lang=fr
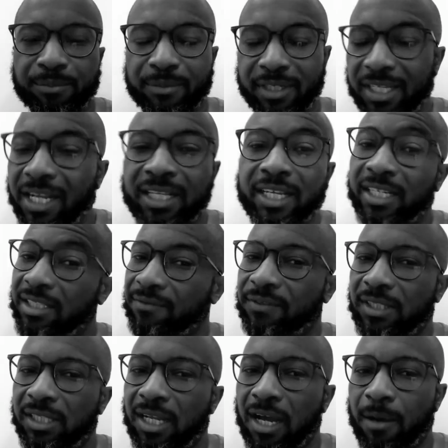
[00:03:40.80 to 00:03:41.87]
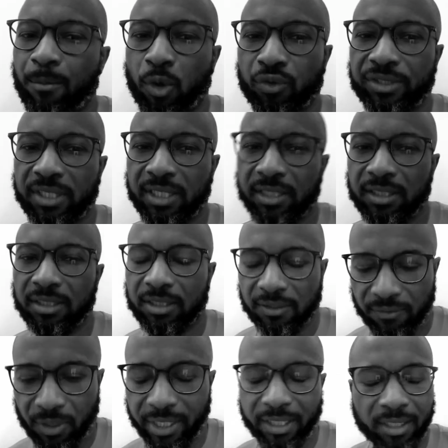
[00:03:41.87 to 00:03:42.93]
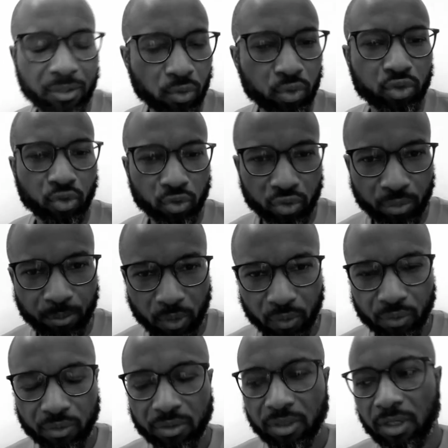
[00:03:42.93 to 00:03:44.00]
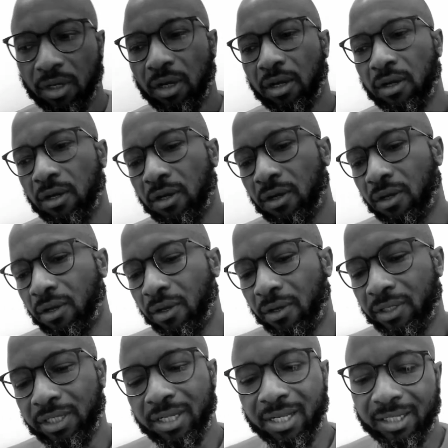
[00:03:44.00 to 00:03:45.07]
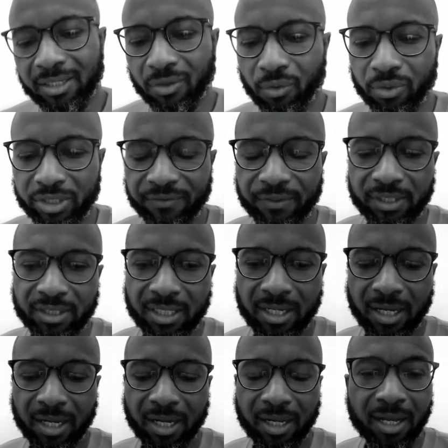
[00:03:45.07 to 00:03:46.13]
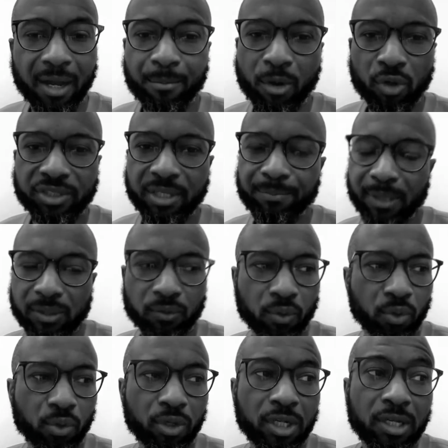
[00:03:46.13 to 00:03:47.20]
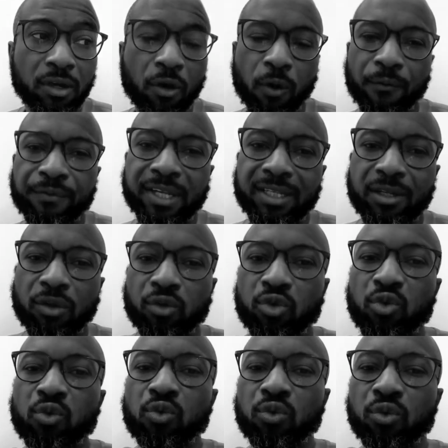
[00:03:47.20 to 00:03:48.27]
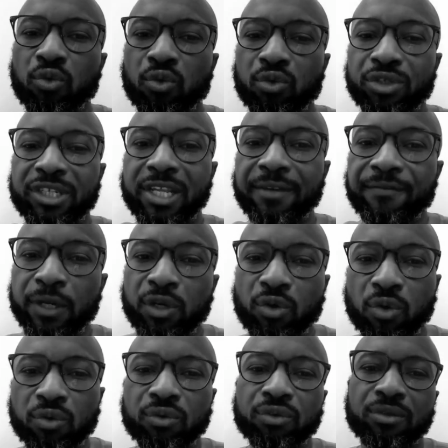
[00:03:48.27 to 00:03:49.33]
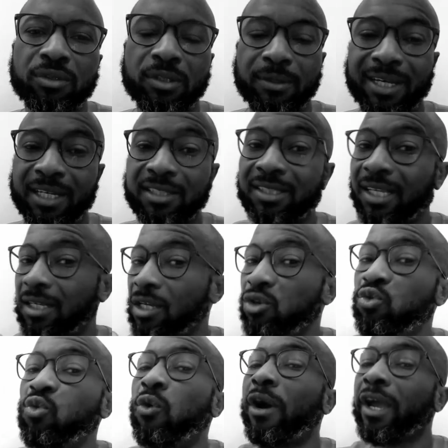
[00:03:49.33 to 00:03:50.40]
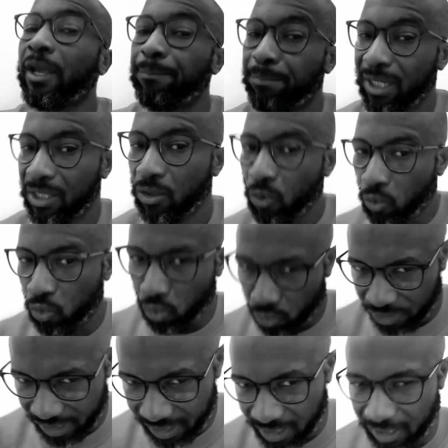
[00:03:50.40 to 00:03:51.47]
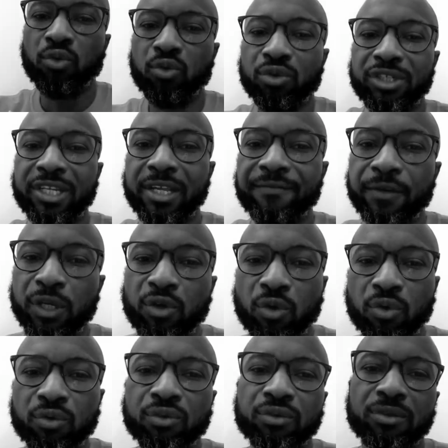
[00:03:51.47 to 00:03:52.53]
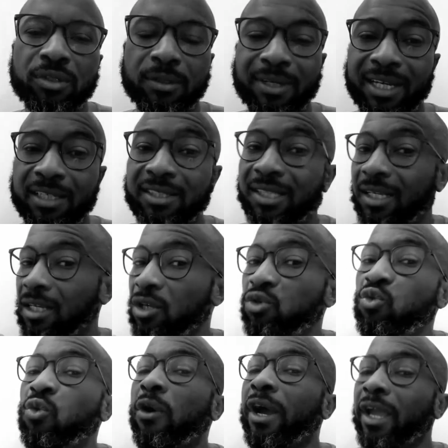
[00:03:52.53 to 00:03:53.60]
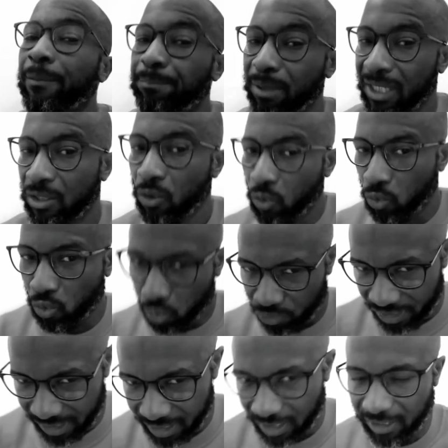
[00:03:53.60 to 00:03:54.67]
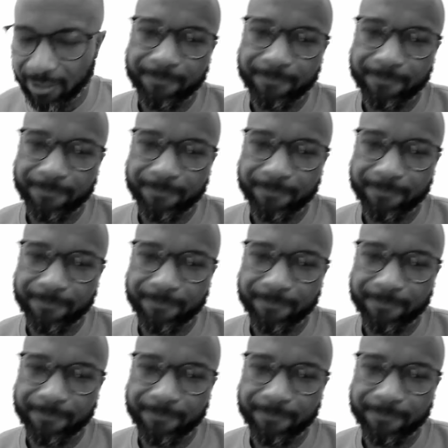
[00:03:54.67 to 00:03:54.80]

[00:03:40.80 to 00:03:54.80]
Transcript: il est très difficile à amorcer. Ouais, le changement, euh, il est trop difficile à, amorcer parce que, en fait, nous devenons ce que nous répétons au quotidien. Devenons ce que nous répétons au quotidien.